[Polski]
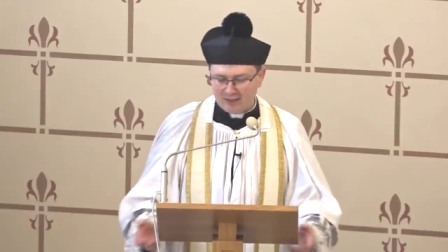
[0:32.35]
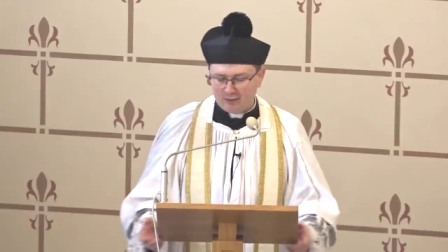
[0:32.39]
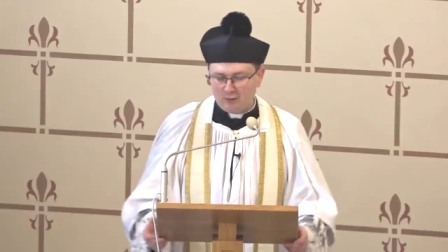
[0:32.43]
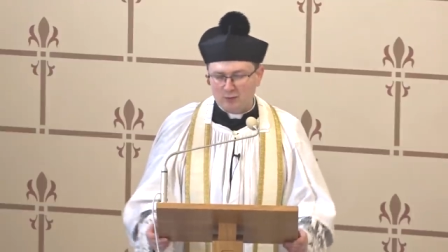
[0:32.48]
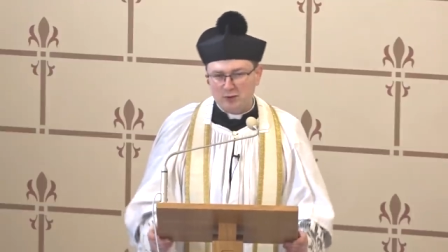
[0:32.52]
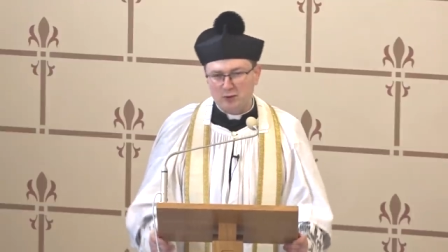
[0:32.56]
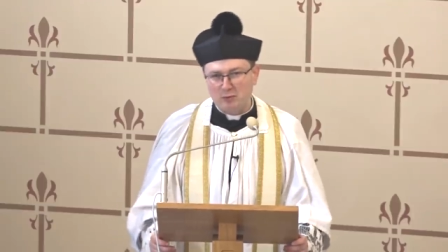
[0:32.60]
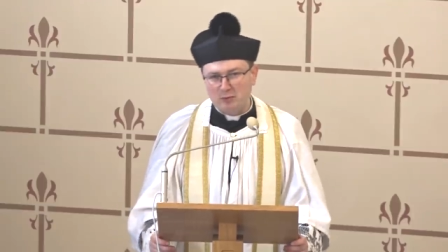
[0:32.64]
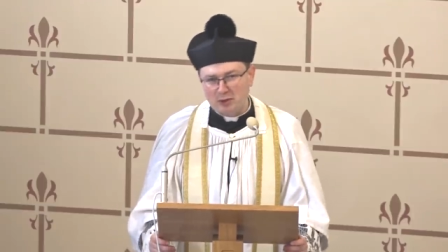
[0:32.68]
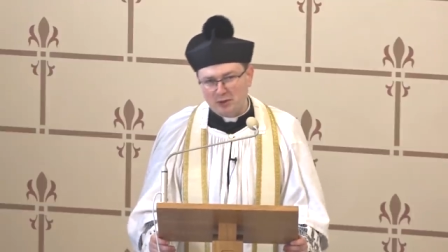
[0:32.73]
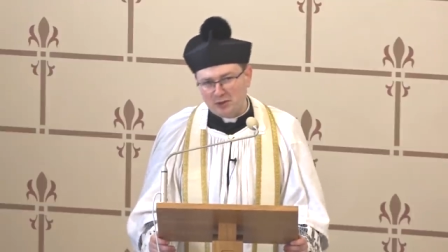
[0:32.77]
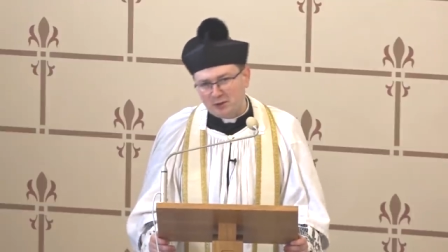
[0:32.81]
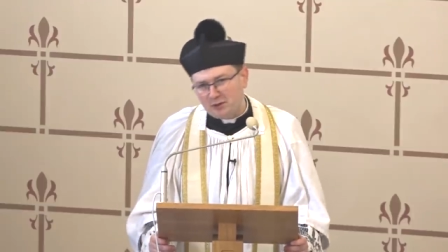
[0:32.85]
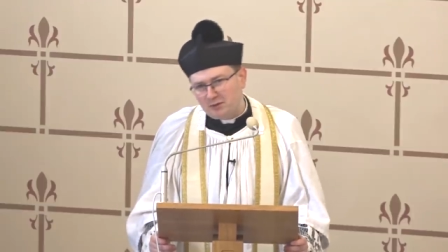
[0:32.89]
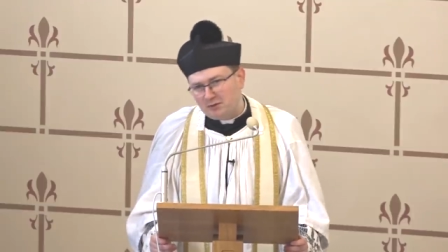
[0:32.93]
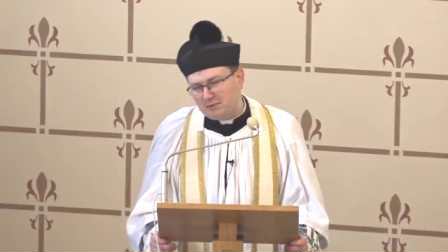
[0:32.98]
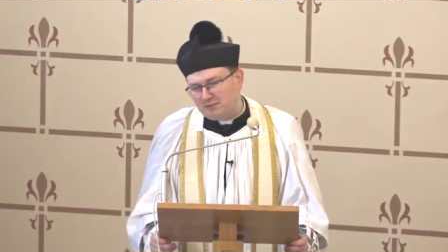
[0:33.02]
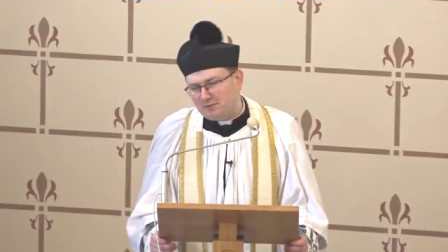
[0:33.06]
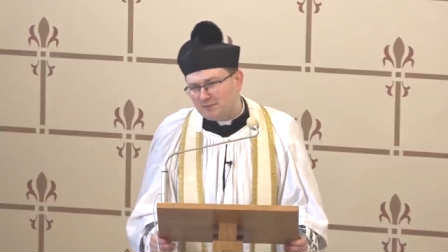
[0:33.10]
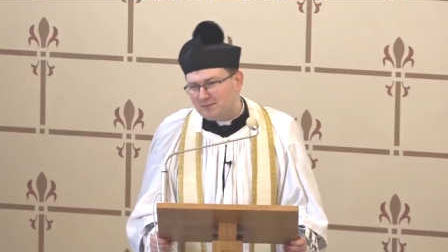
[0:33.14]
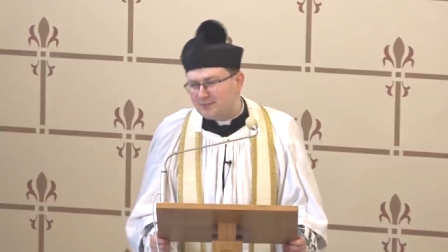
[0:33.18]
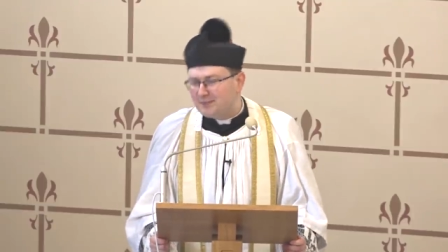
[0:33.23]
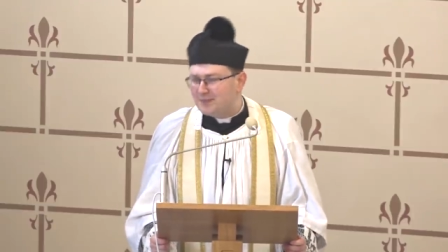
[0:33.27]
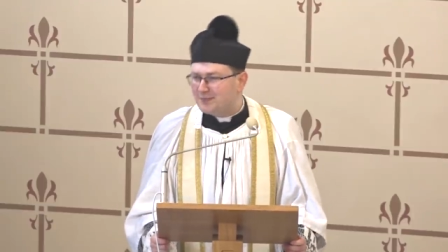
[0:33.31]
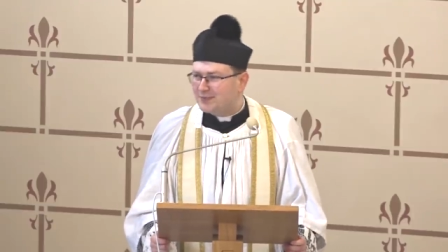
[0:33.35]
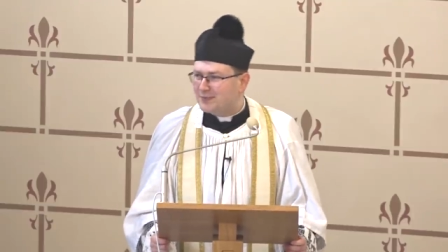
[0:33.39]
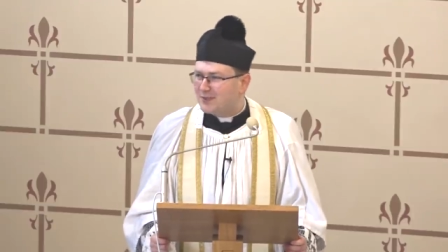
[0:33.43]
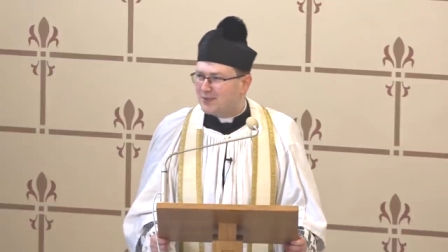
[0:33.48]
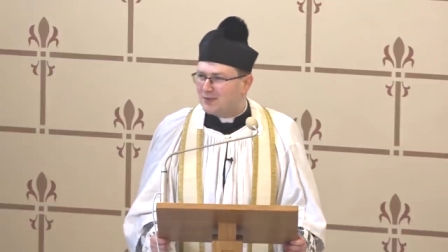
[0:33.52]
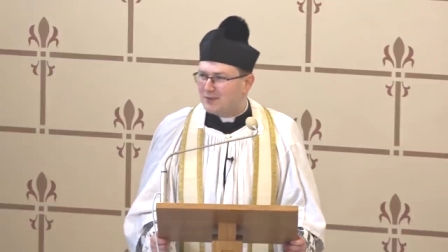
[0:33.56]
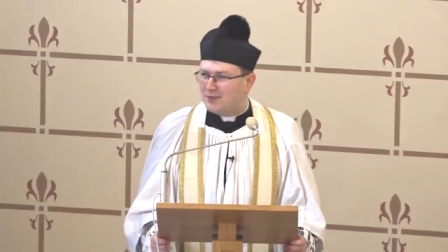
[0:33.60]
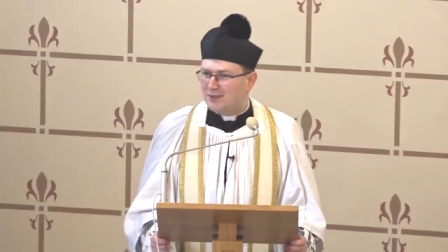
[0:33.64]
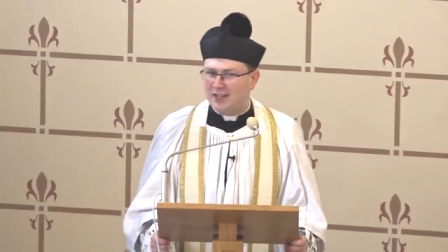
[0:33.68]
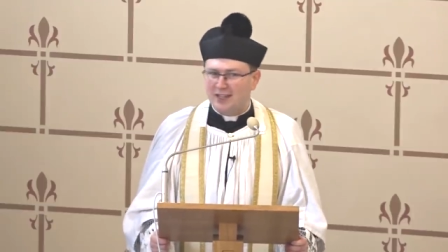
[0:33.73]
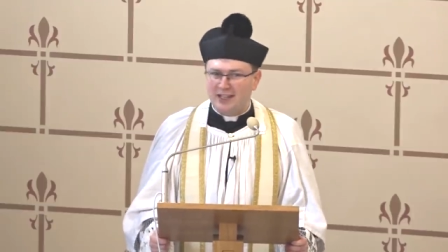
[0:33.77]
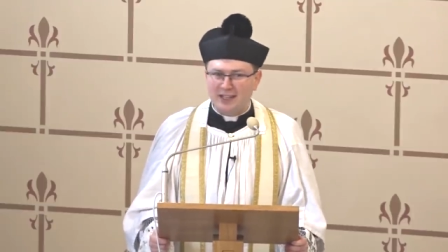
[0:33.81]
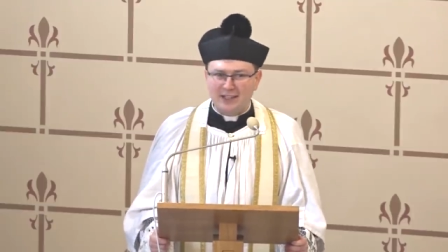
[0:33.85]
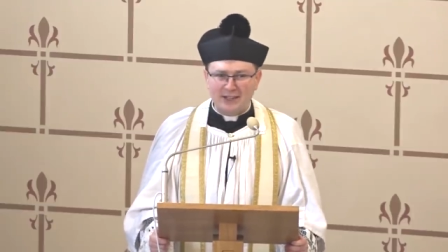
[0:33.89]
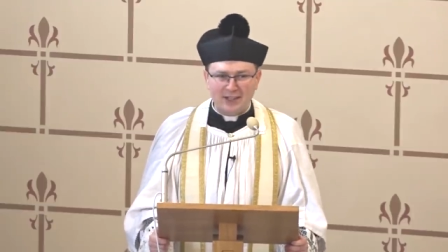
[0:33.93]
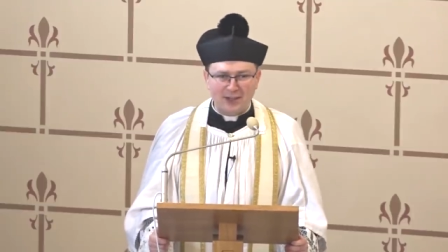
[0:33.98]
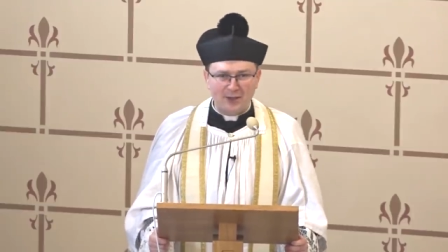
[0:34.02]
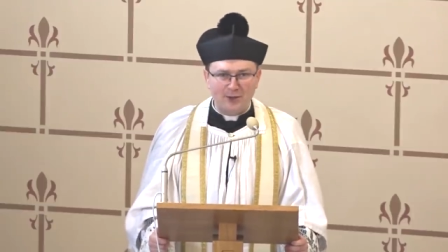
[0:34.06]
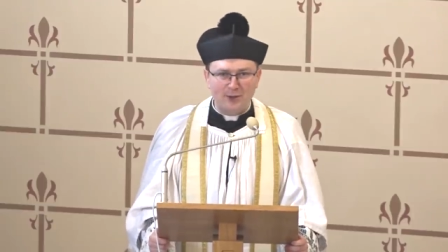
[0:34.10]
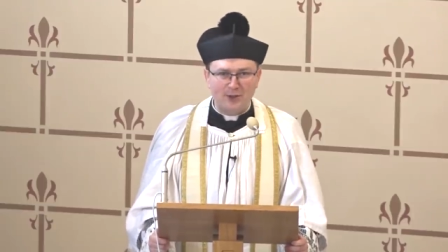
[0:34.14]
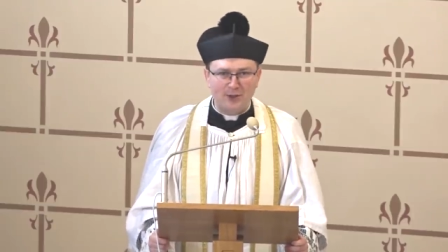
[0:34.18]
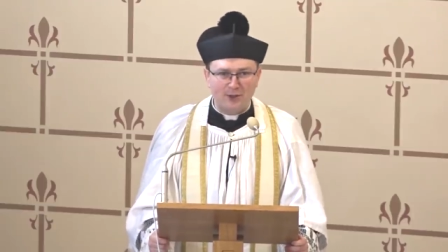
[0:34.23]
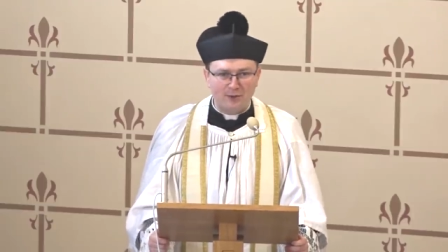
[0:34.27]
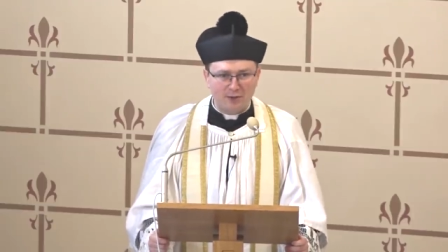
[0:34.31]
w sumie to wcale
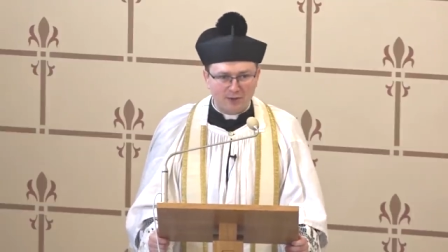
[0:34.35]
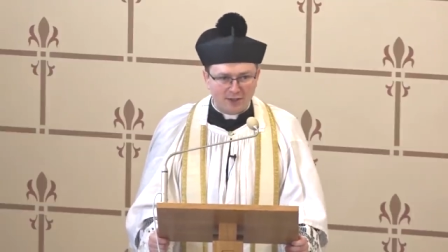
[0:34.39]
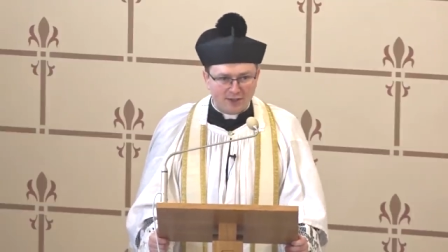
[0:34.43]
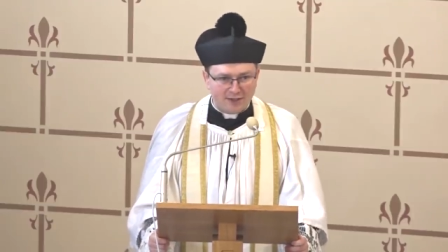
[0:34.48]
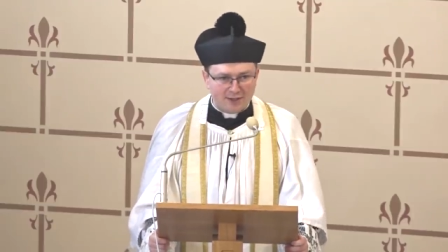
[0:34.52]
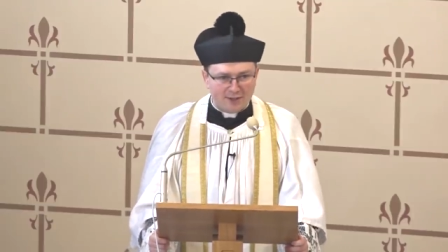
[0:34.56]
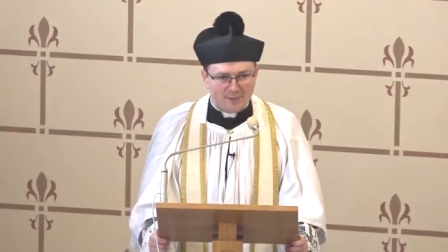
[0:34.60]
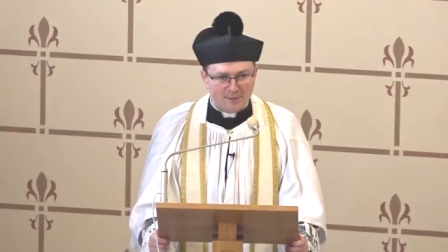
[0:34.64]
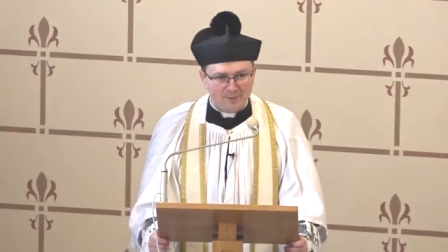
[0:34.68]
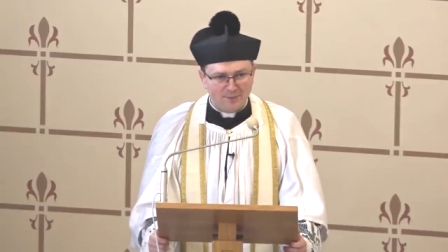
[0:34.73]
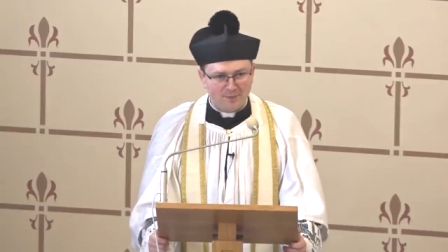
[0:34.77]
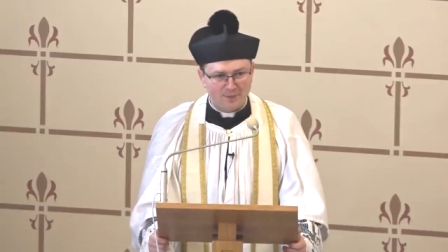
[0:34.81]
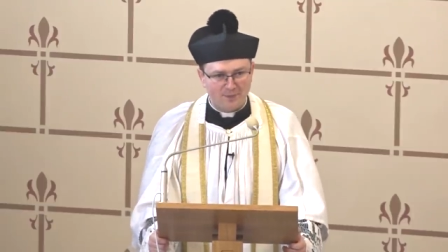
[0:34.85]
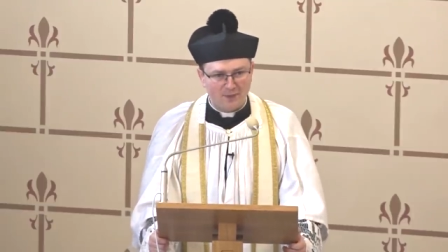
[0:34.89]
tego nie widzę.